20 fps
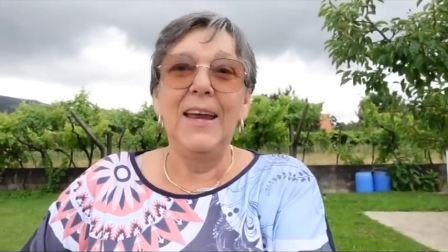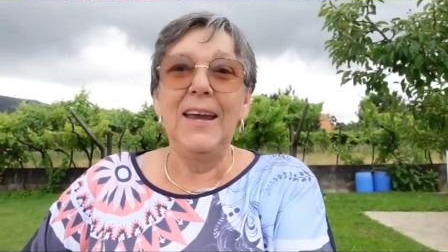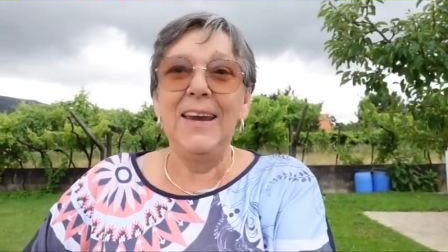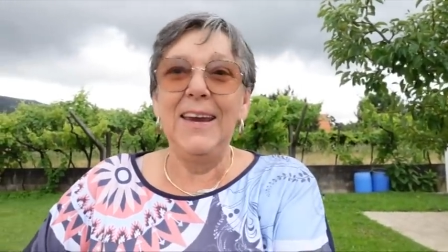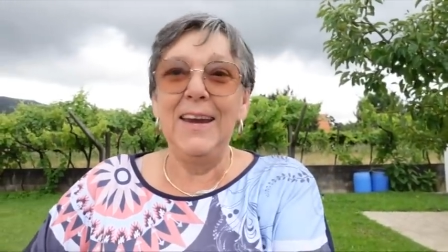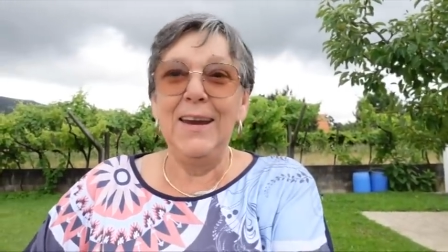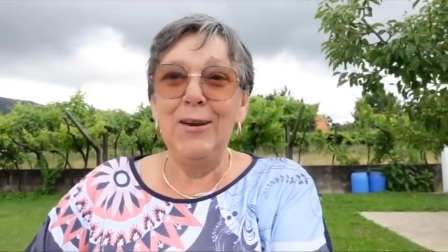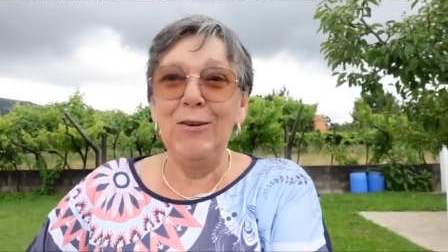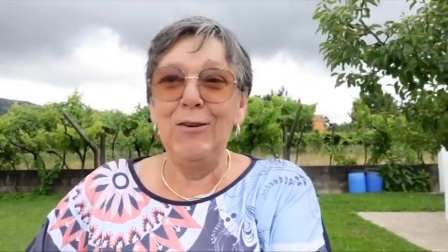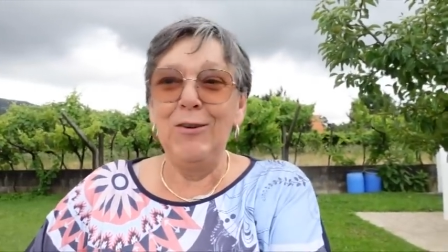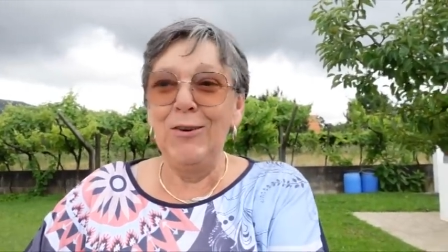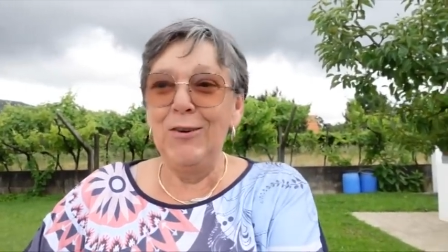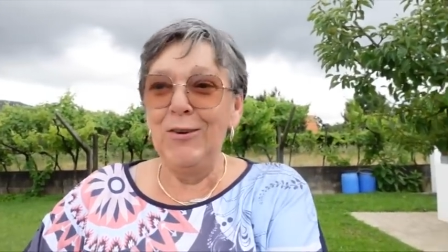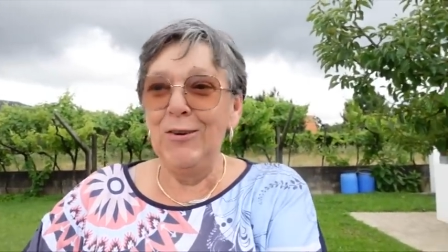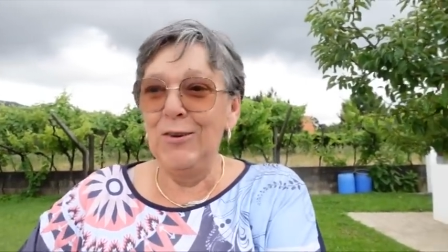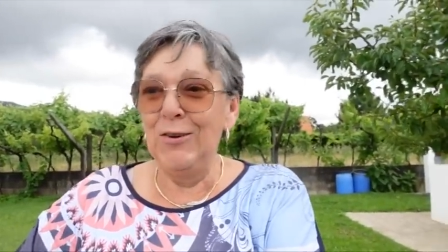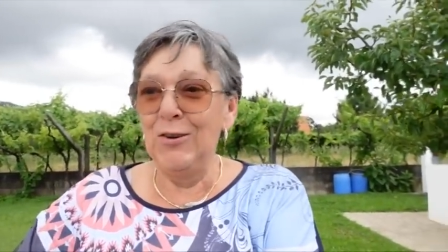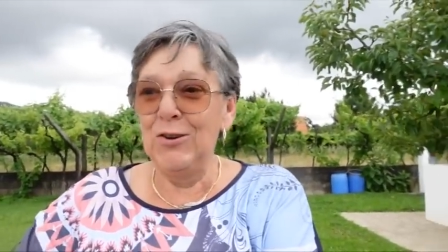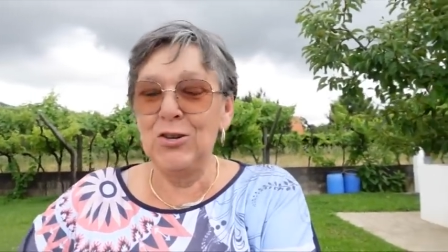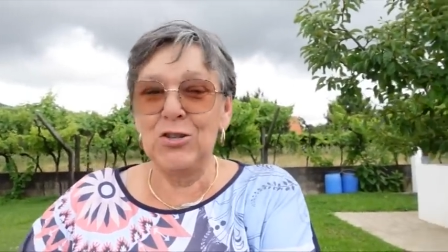Et
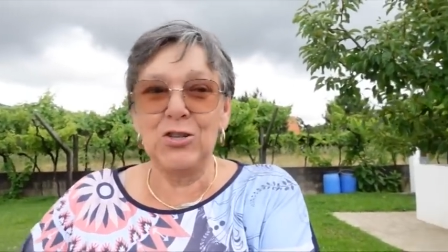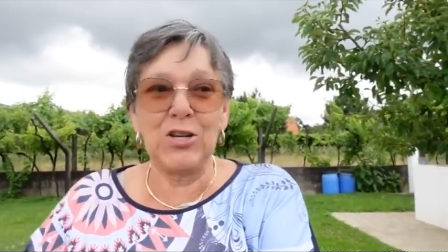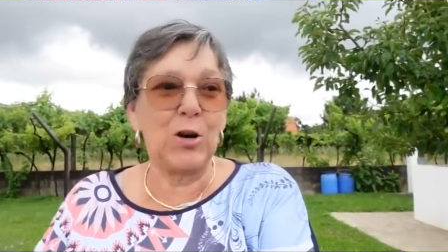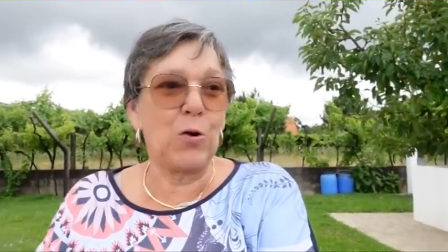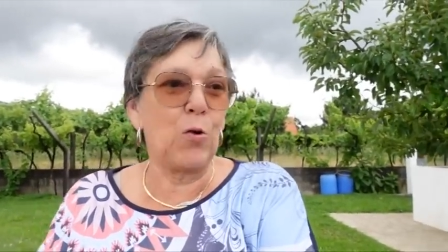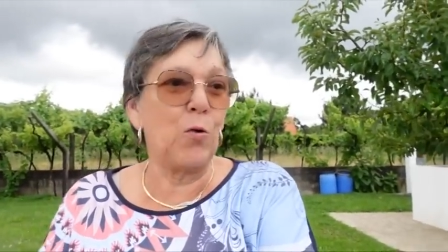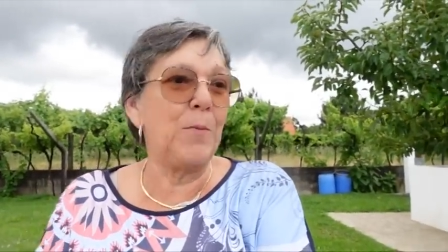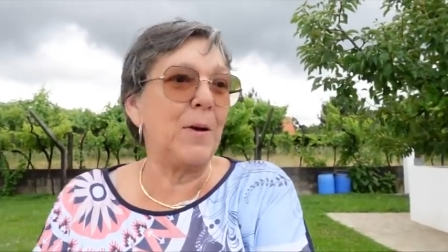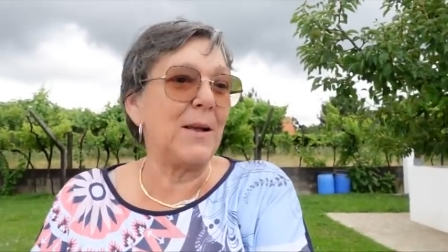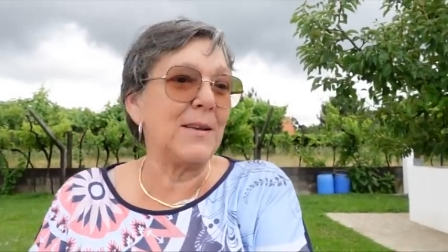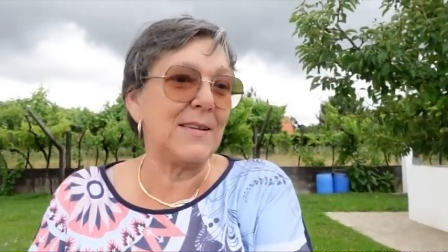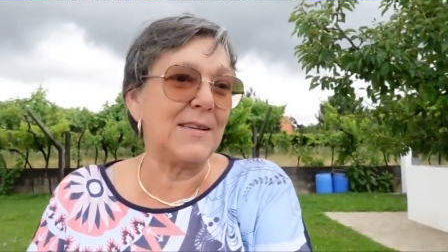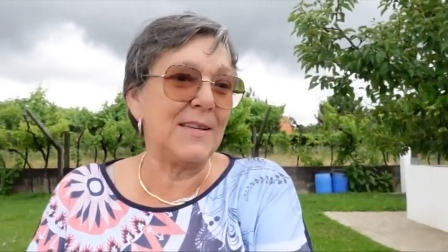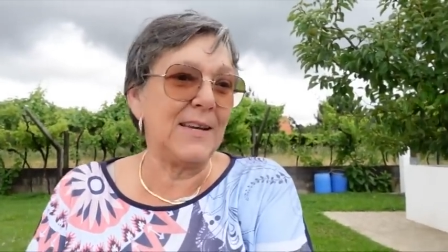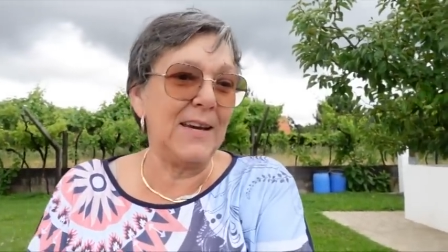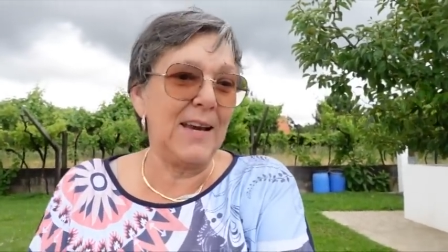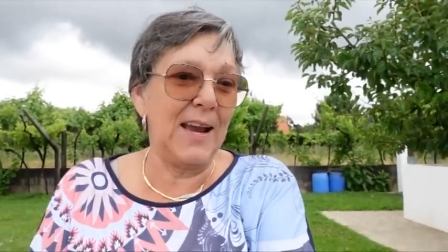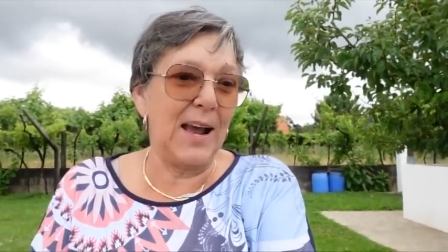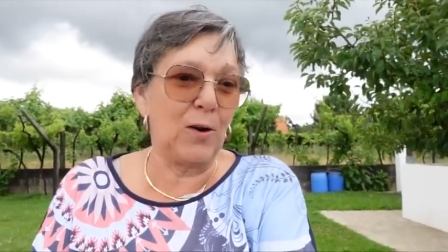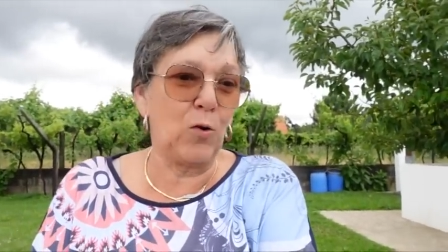euh, j'ai
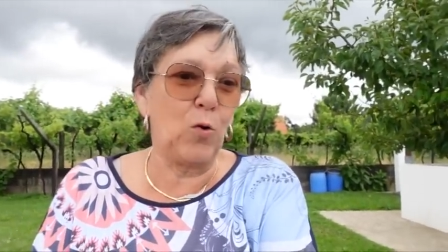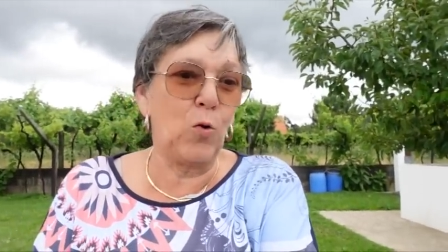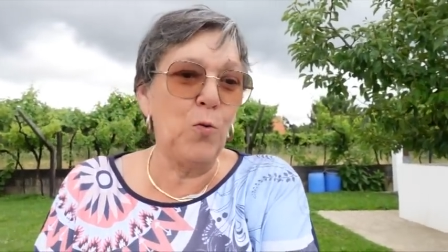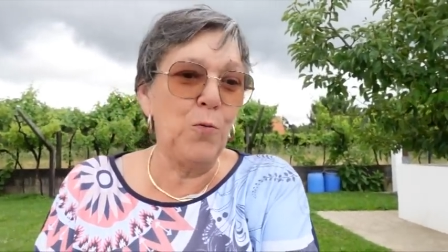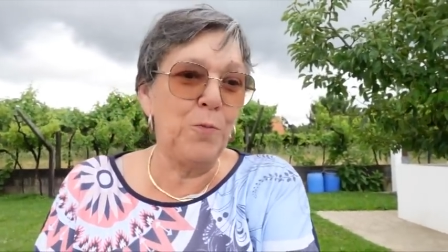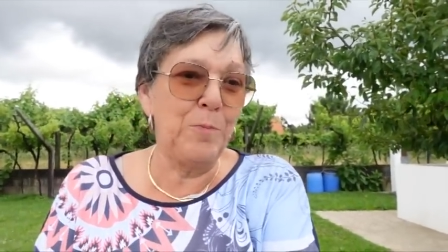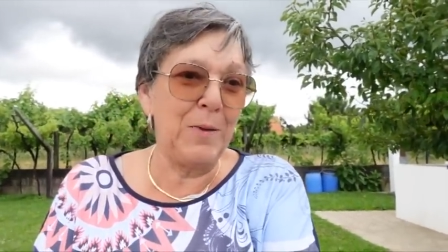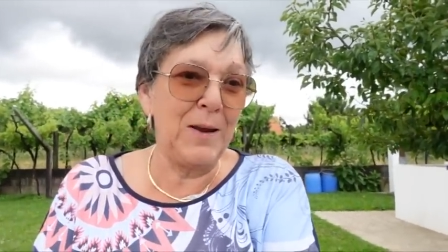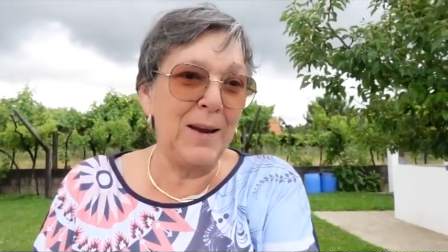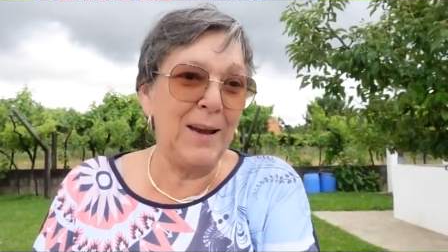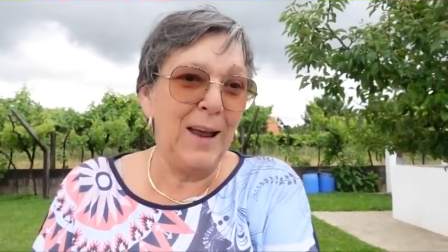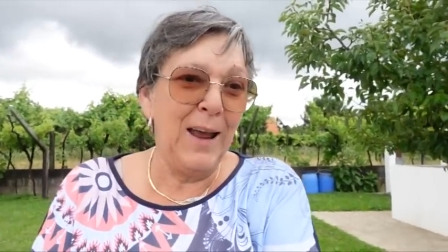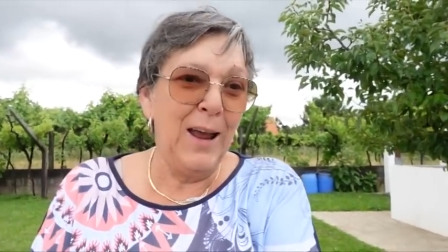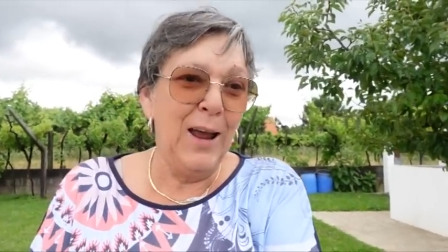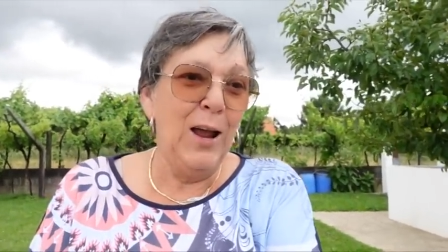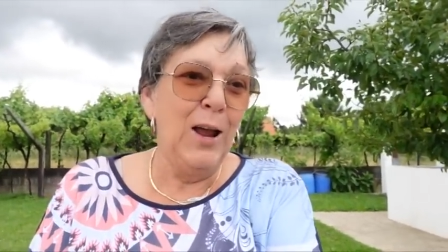commencé à couper